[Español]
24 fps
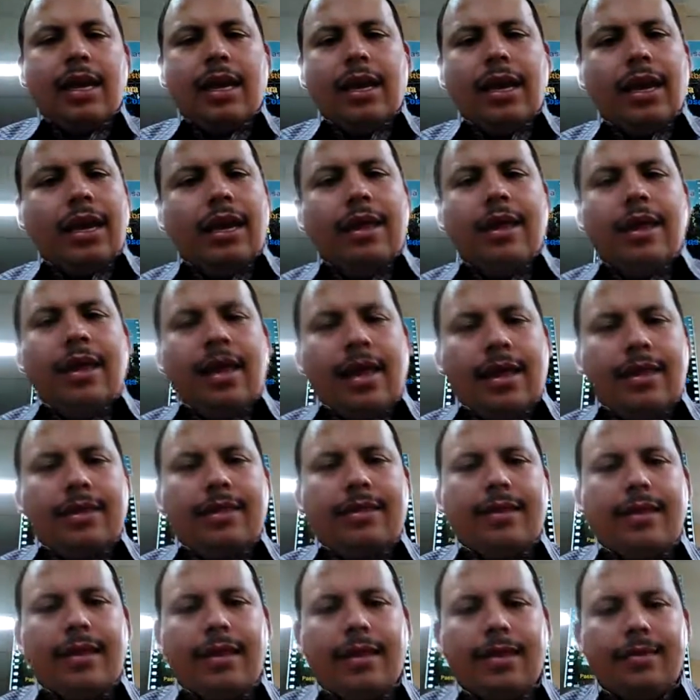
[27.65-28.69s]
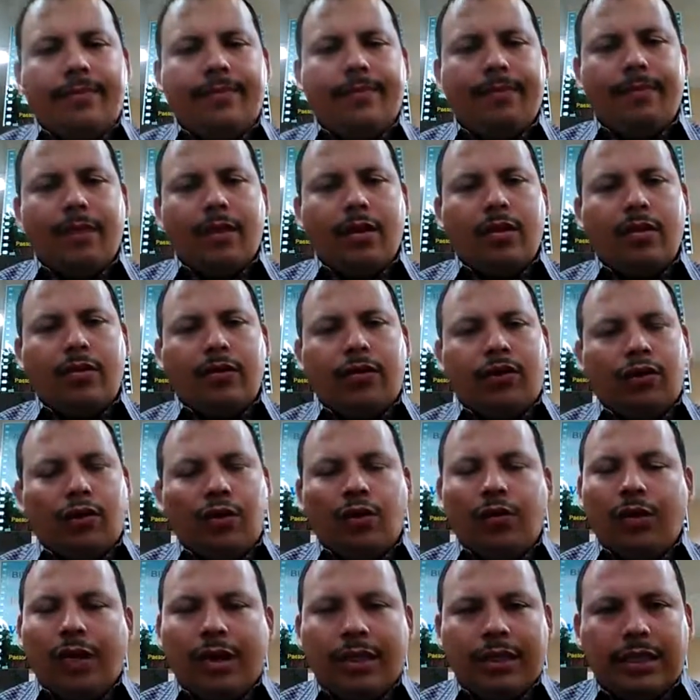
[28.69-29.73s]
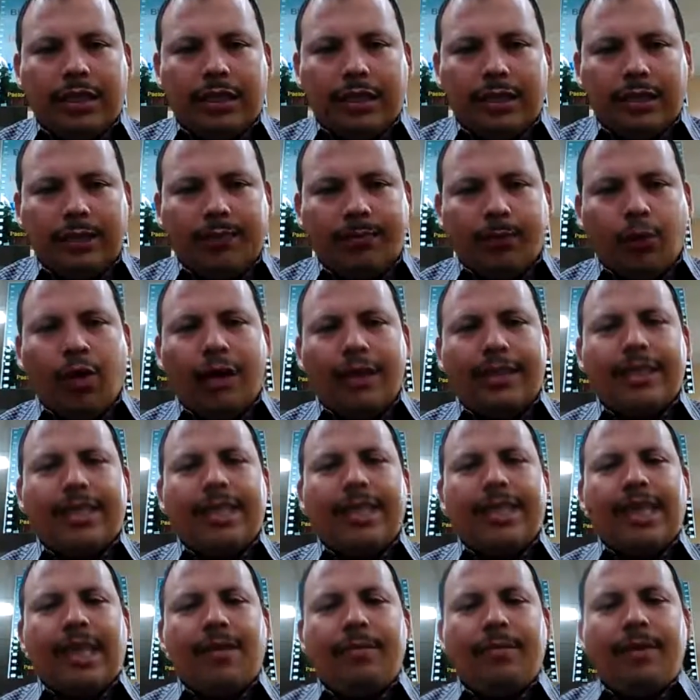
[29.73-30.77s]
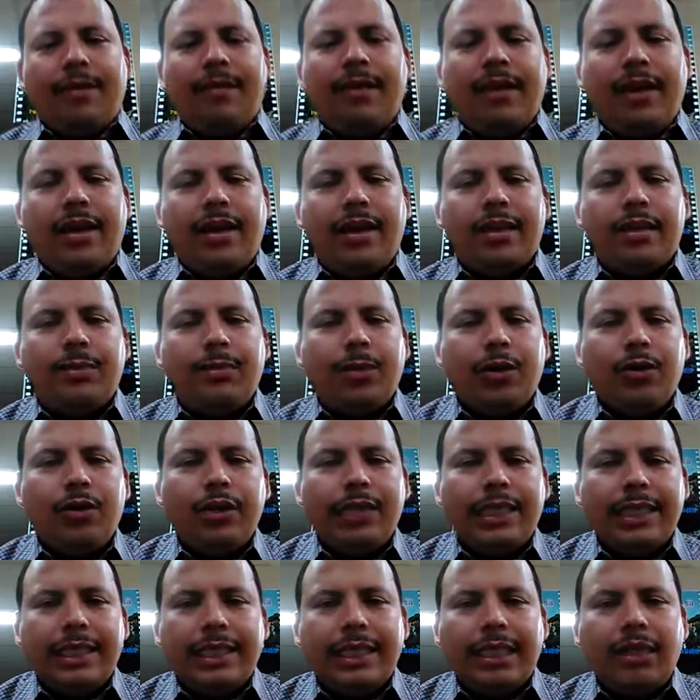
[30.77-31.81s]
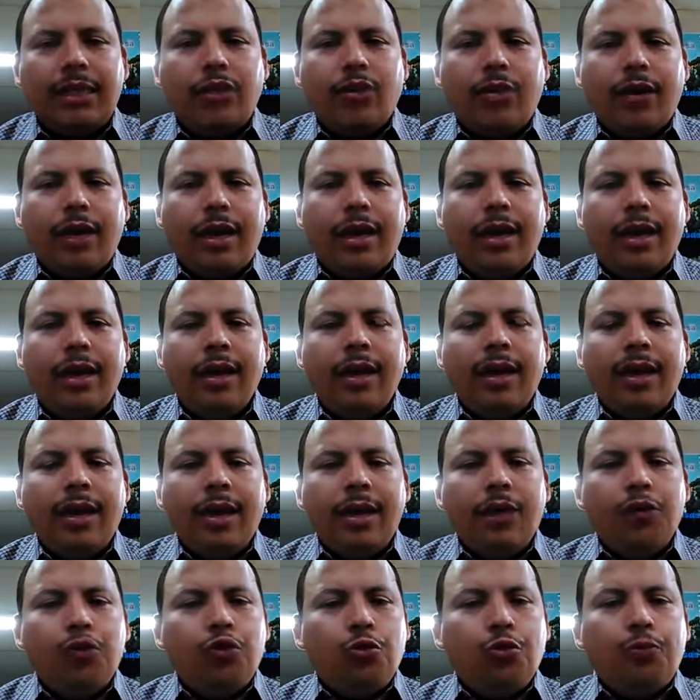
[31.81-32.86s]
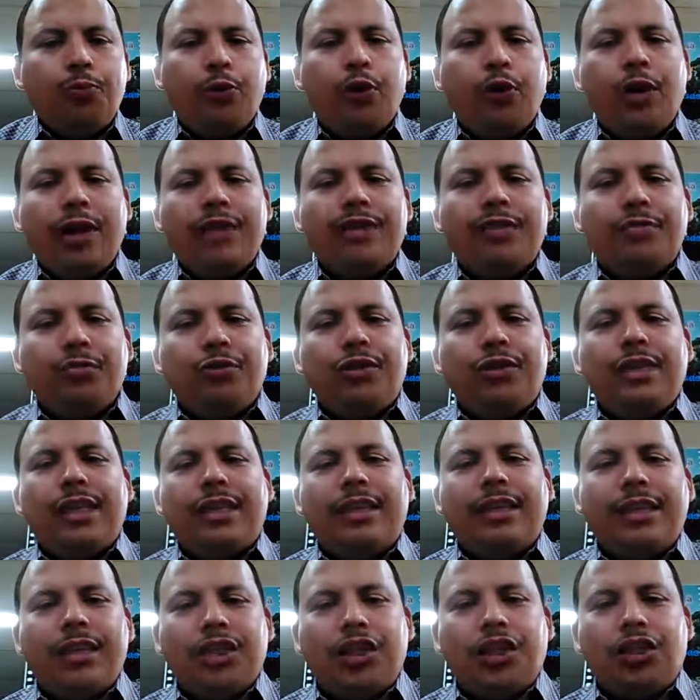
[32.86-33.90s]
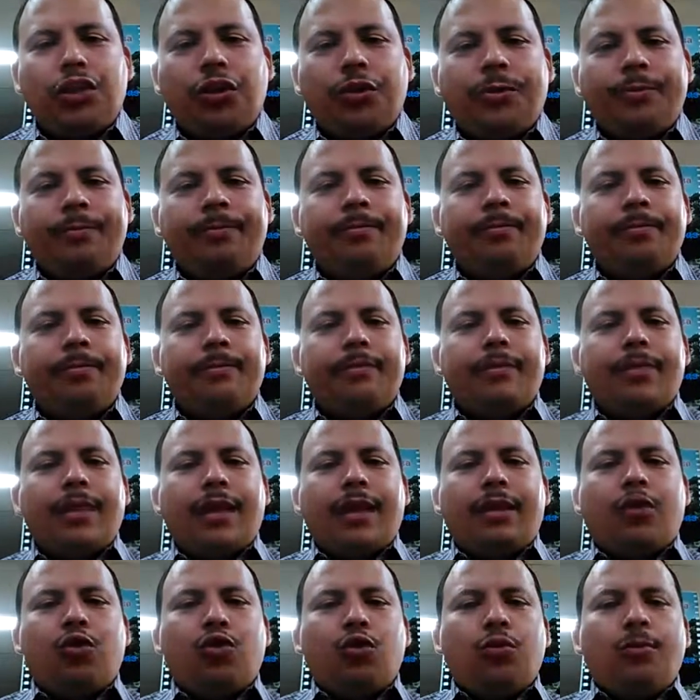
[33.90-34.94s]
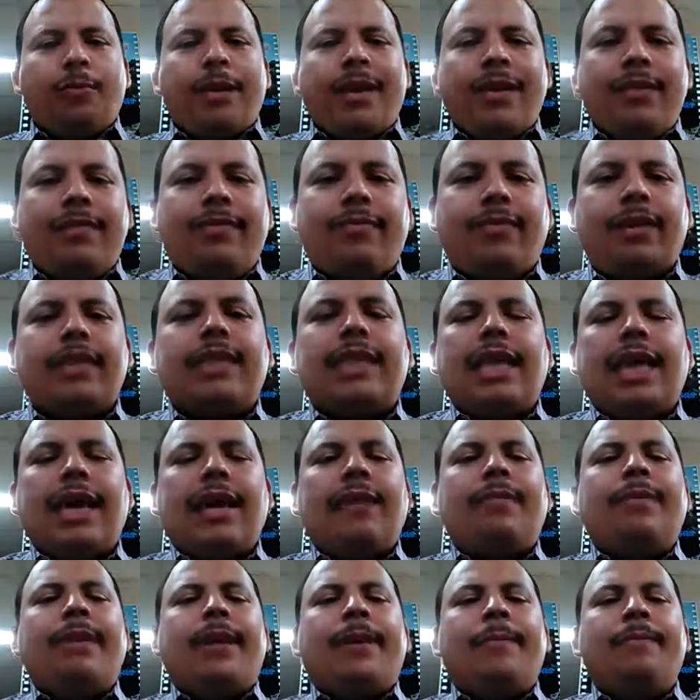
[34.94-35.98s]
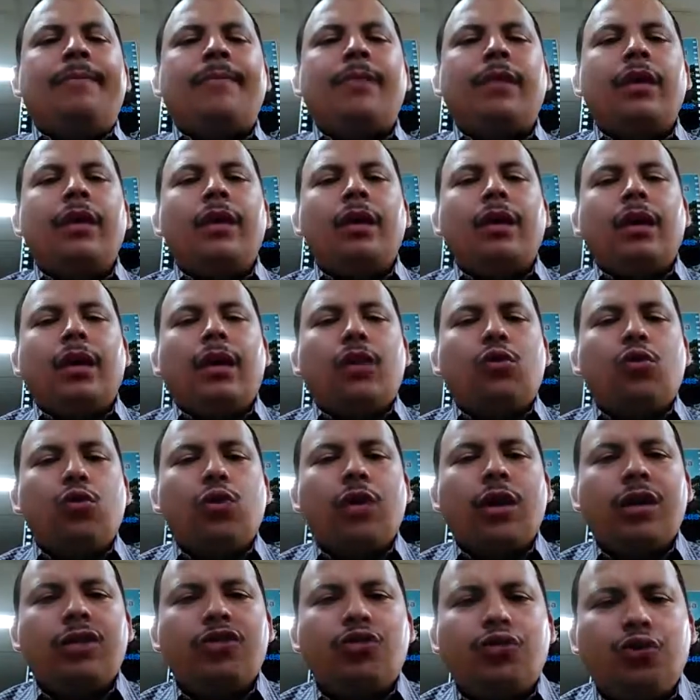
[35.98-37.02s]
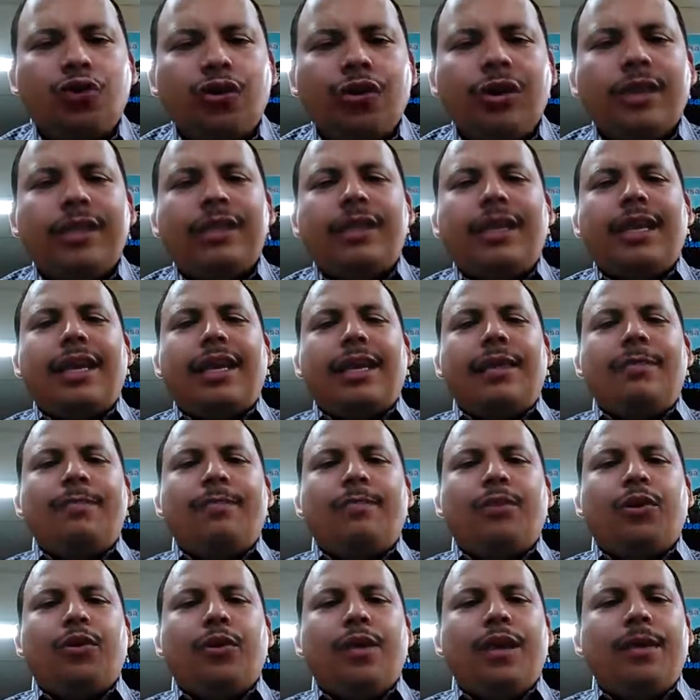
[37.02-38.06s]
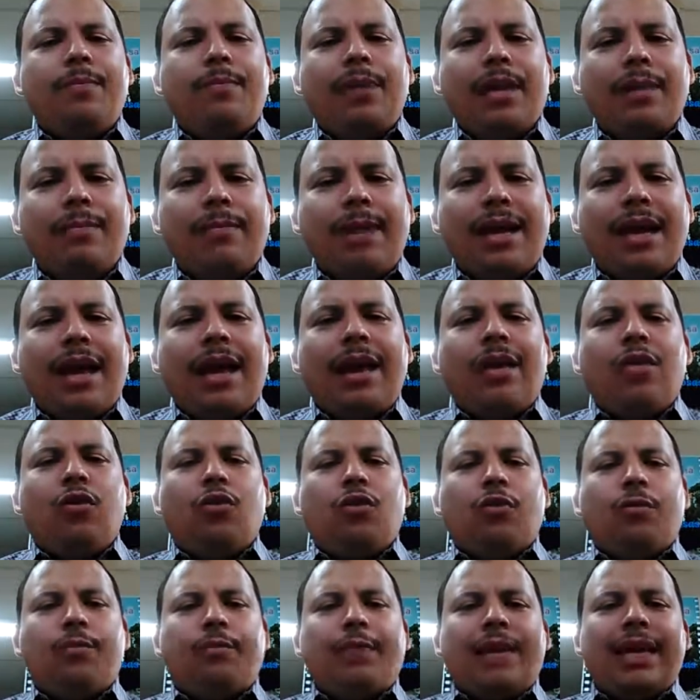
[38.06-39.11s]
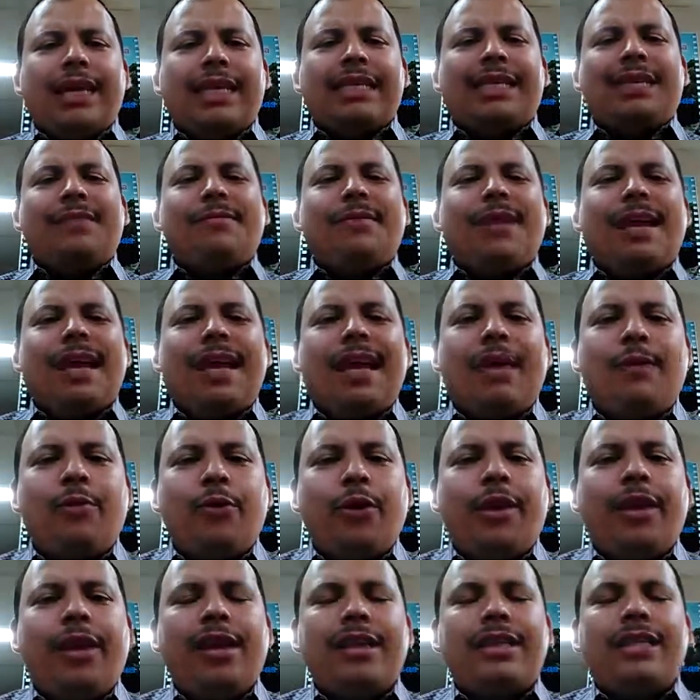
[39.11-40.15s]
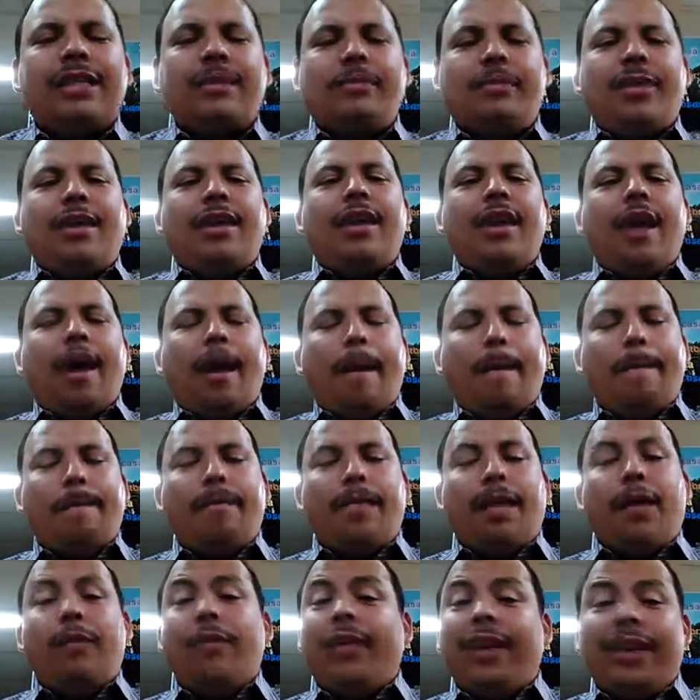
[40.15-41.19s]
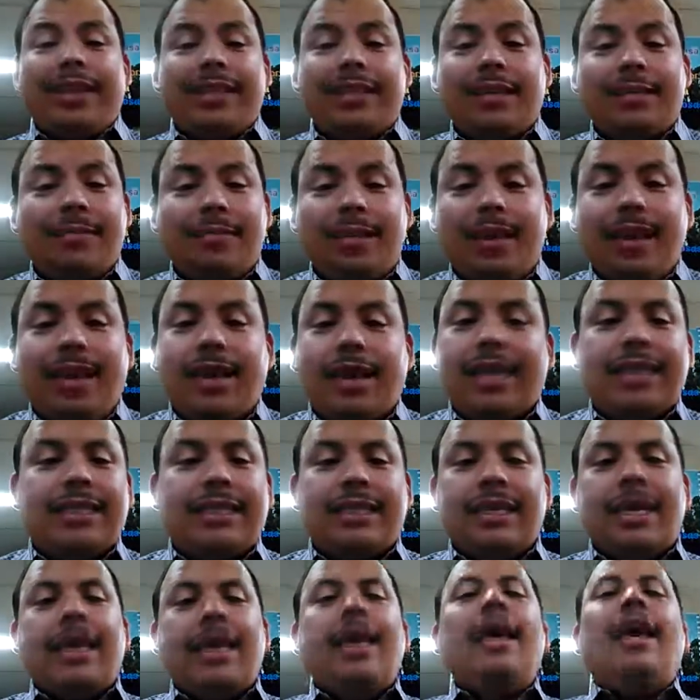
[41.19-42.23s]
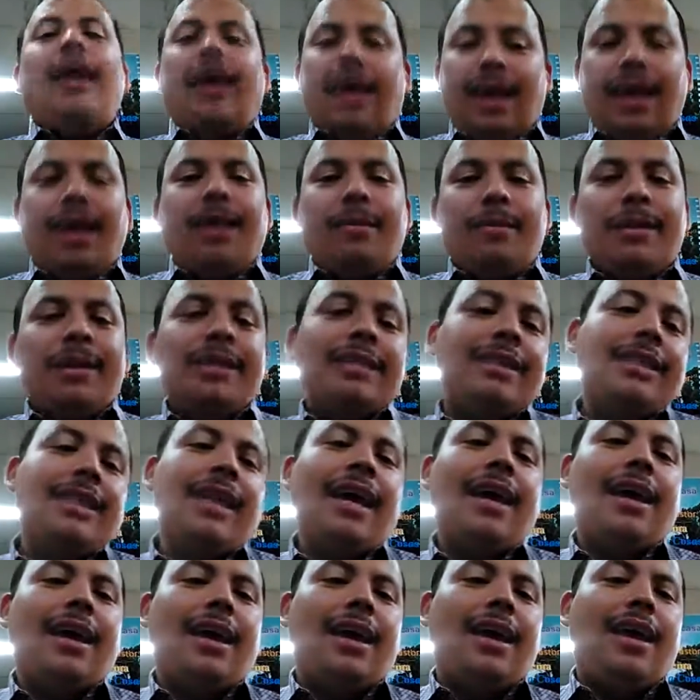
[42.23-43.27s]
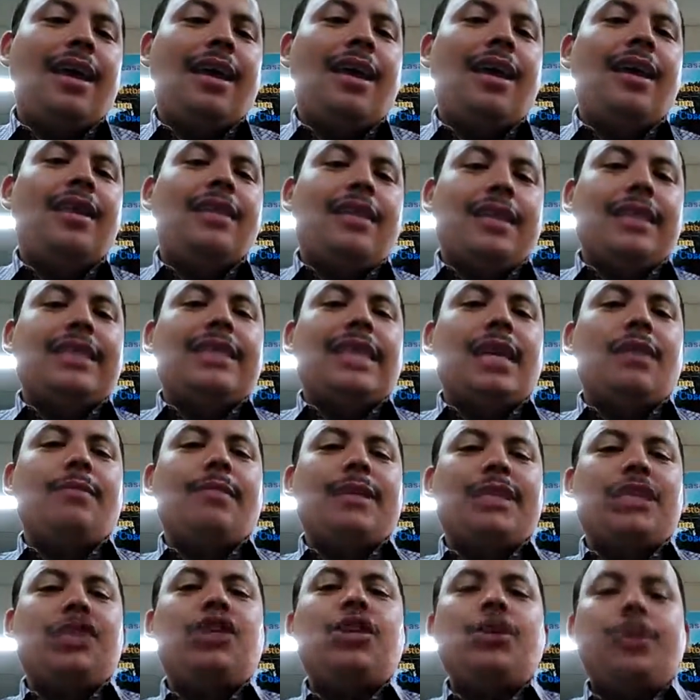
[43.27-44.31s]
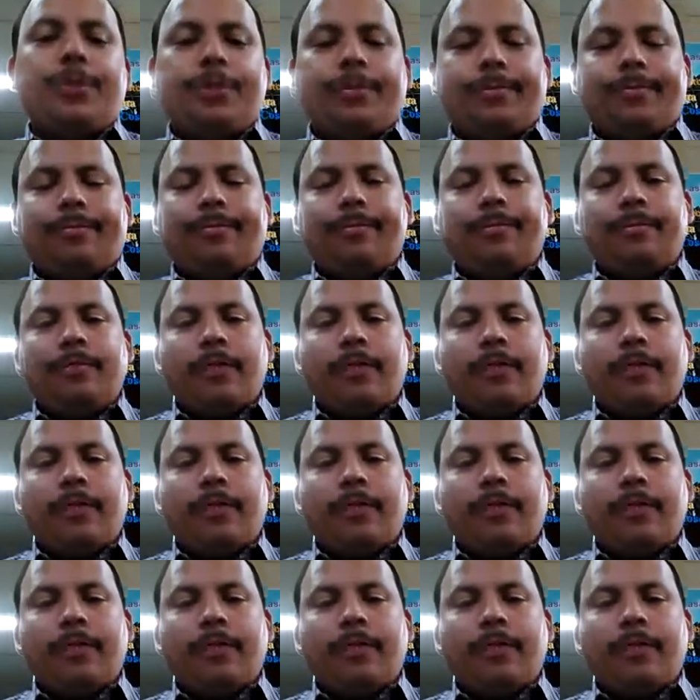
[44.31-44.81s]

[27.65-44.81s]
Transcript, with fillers: en adelante son unas pocas citas bíblicas, pero necesito que tú pongas mucha atención, que tu mente se abra, que tu corazón esté limpio y preparado para sembrar la buena semilla, la buena semilla que es el mensaje de salvación.